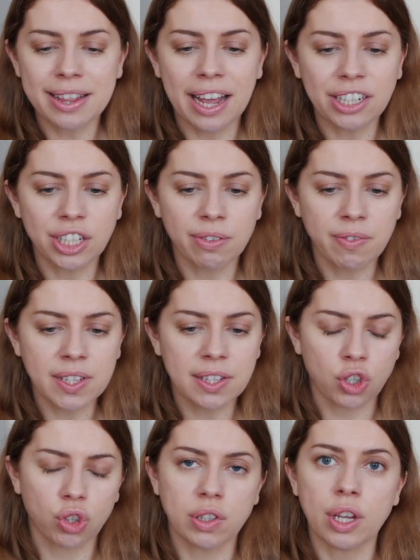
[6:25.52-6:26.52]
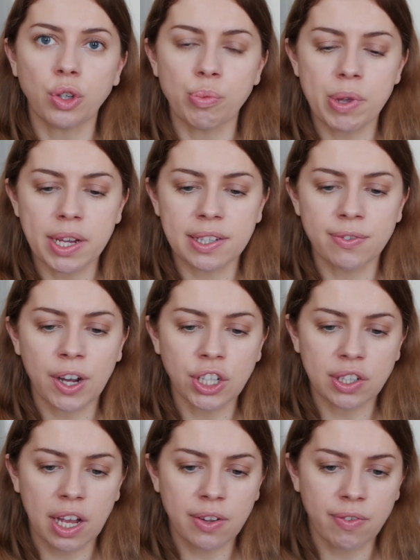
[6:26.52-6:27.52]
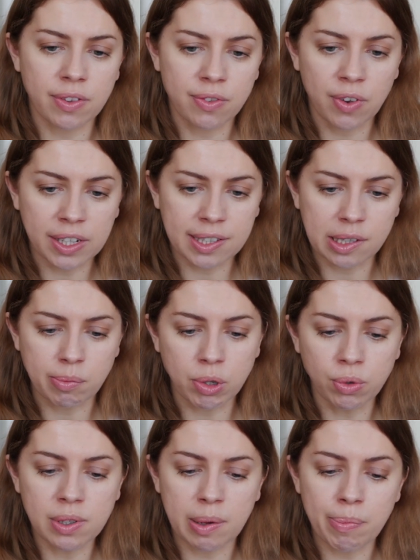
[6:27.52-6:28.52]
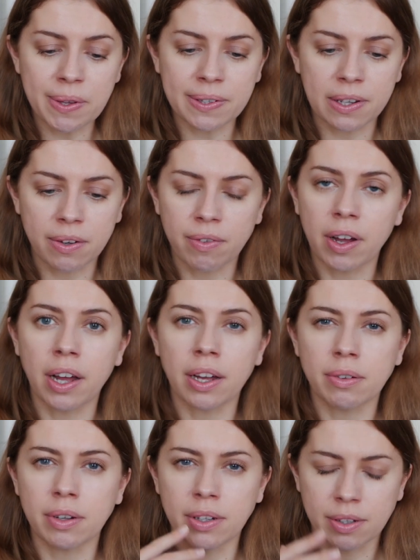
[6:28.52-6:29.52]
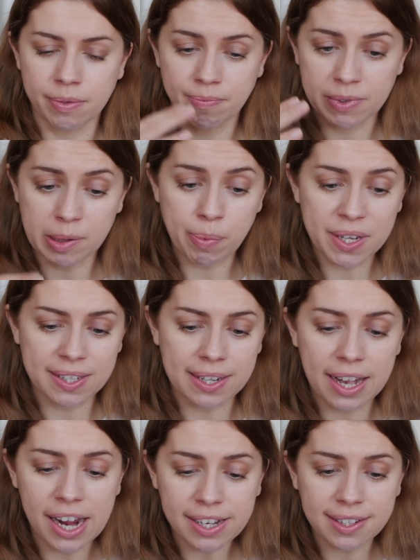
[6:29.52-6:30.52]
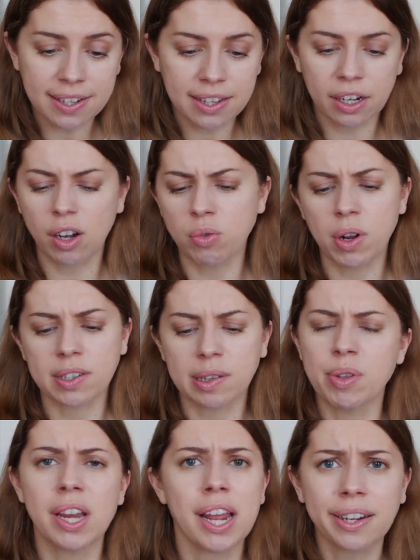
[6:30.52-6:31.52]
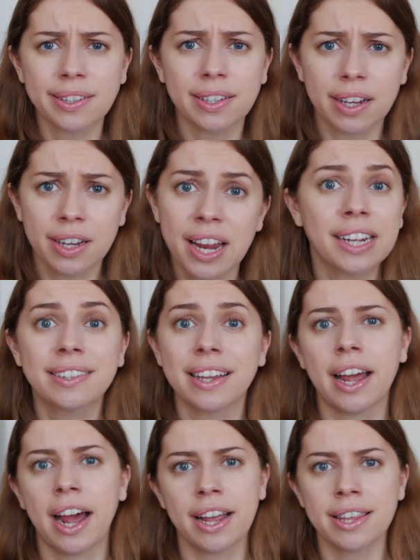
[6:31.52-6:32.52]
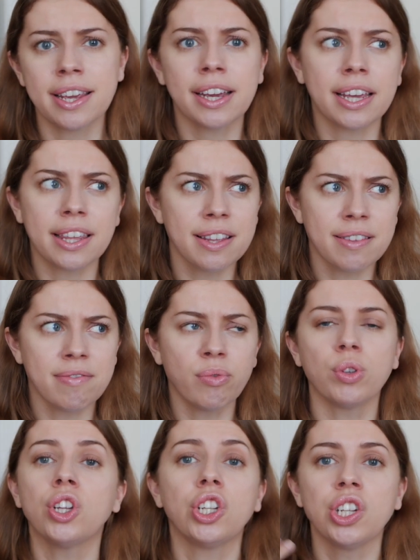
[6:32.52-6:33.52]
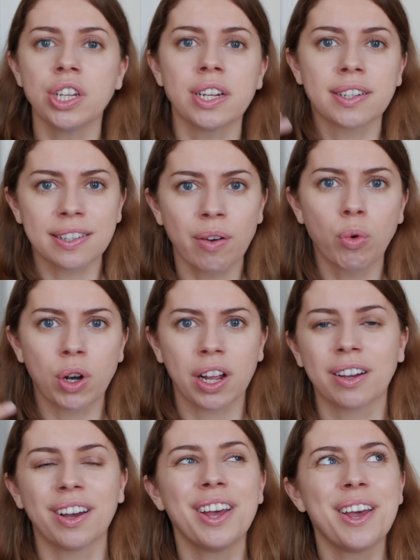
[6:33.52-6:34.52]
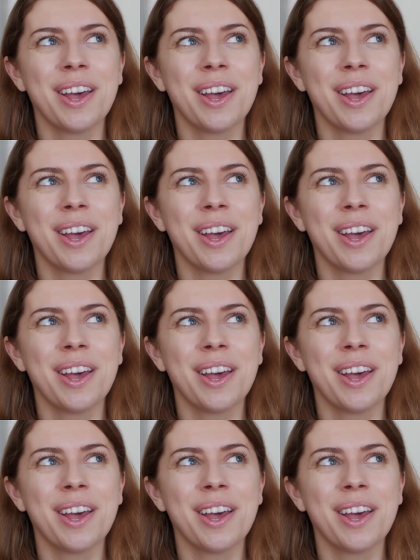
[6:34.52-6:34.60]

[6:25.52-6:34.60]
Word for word: также вы видите, что здесь у меня есть 2 часа 20 минут записанного, э, записанной лекции, так как у нас там не лекция, лекция а не, ну, не, не разговор, как